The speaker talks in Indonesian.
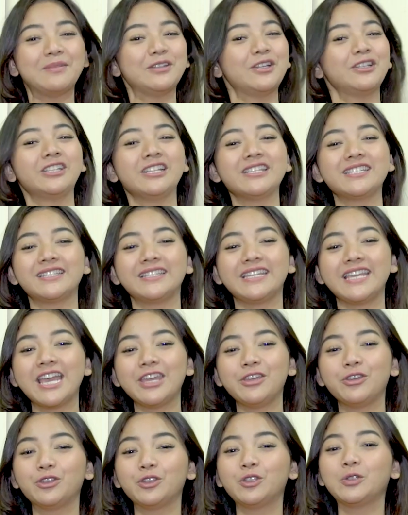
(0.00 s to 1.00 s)
penonton setia
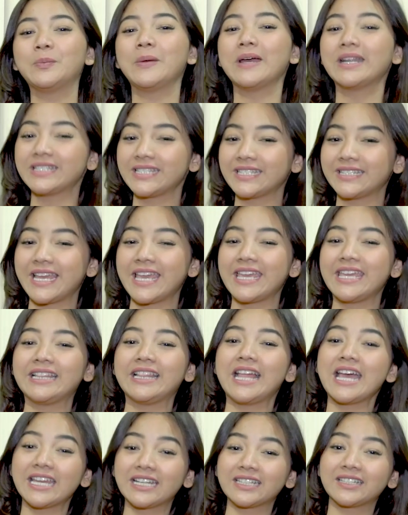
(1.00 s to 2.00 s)
YouTube RCTI
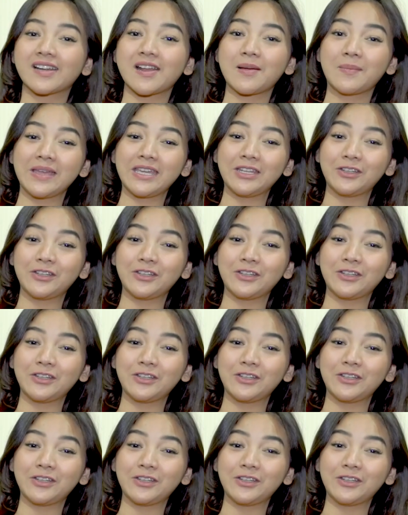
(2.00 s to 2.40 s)
Layar Drama